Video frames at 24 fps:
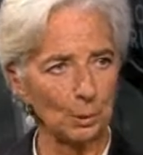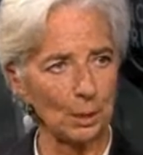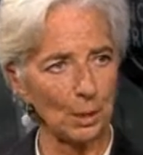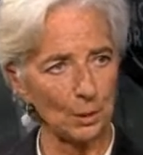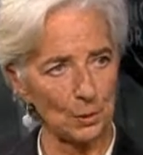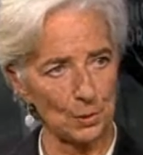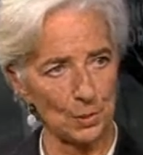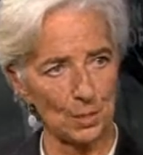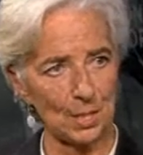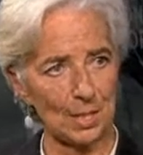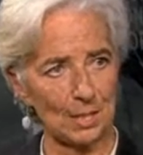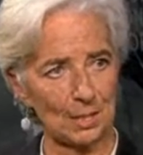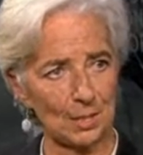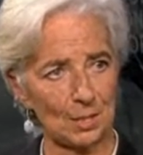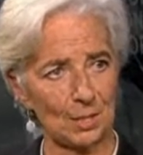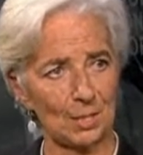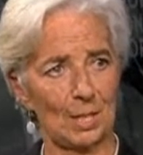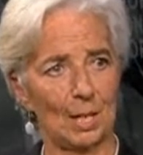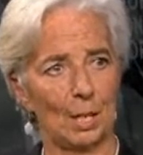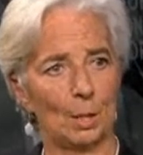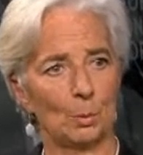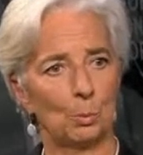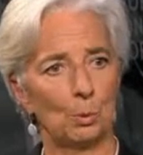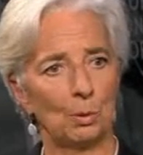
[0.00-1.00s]
И как мы
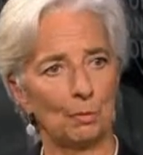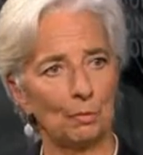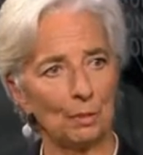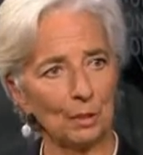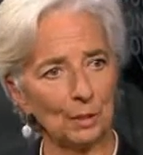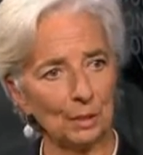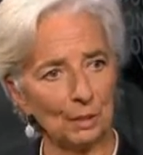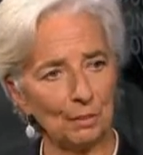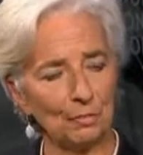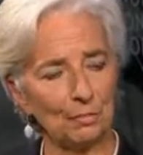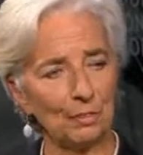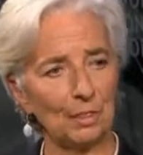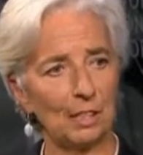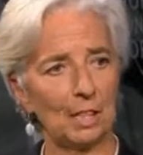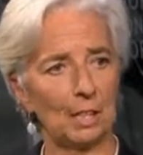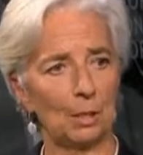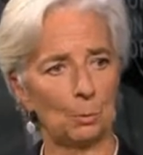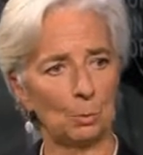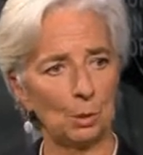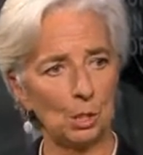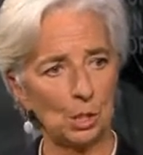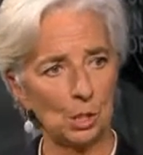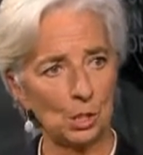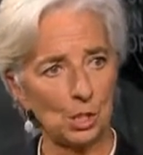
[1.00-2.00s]
постоянно
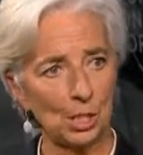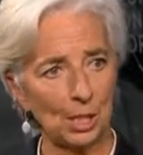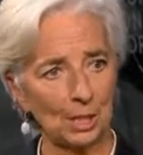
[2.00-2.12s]
делаем, мы